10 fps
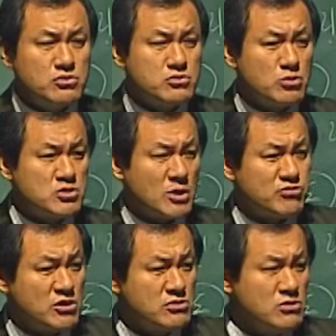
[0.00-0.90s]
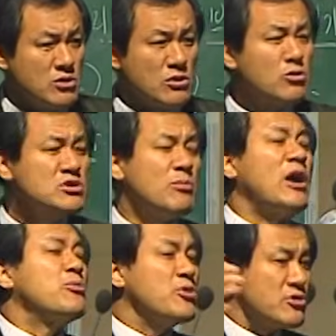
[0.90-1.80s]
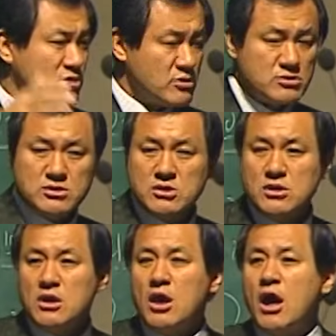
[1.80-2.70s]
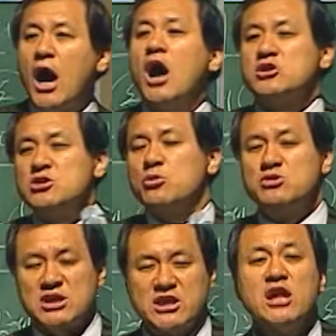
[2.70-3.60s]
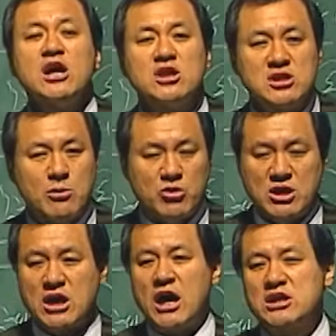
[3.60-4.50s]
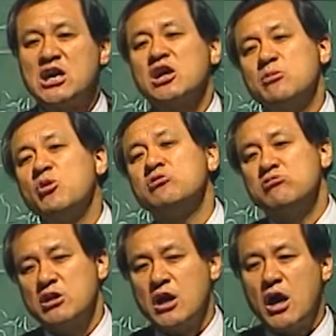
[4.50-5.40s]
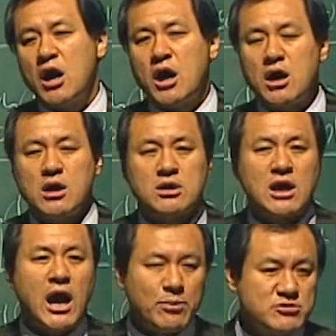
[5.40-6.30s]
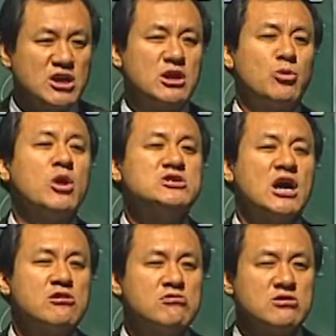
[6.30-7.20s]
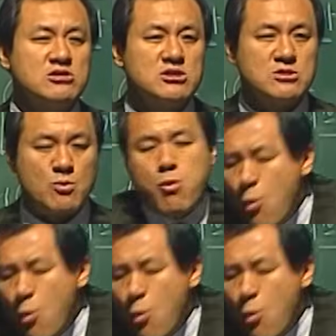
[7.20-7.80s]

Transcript: 골치 아프네 그. 그거 이제 말아버렸어. 아 그리고 이제 세 달 있다 보니까 자기 며느리가 갑자기 된장국을 끓이더니